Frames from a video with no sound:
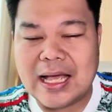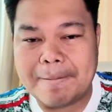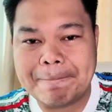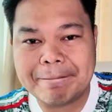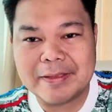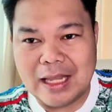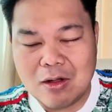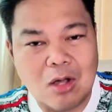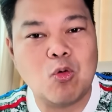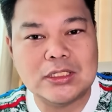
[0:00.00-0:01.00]
นะครับ
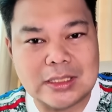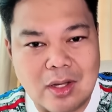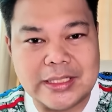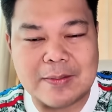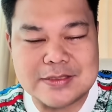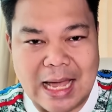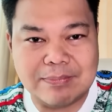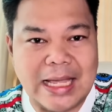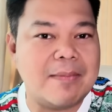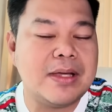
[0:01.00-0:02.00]
แล้วก็ควรจะต้องเก็บ
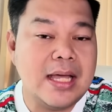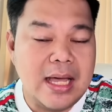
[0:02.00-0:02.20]
3แต้ม